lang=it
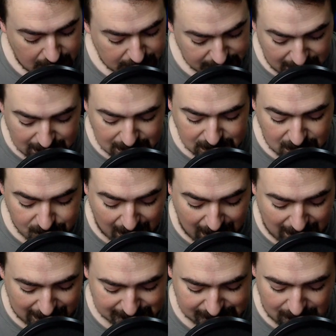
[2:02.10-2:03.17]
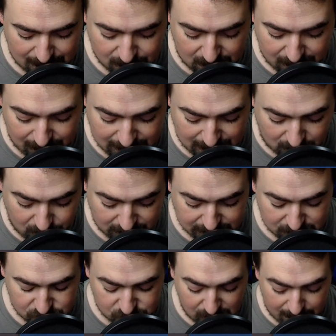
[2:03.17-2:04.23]
Niente male, siamo arrivati a
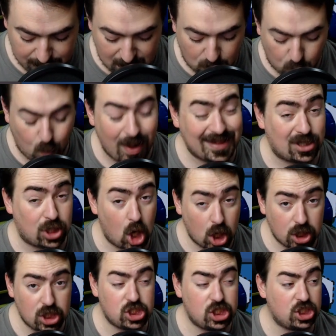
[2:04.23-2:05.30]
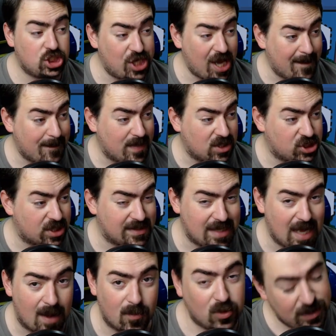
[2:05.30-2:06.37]
quante gemme? 14 gemme già
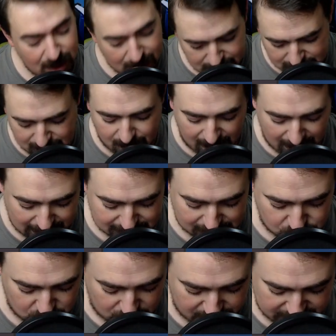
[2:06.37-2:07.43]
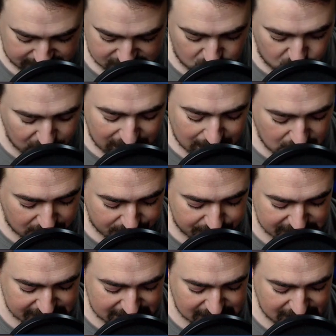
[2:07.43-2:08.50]
stiamo. Niente male, sinceramente, si guadagnano
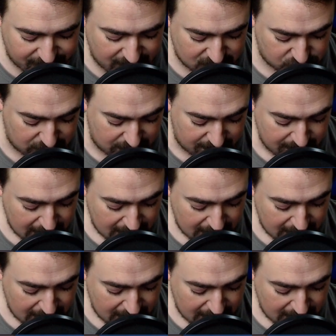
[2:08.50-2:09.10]
abbastanza facili.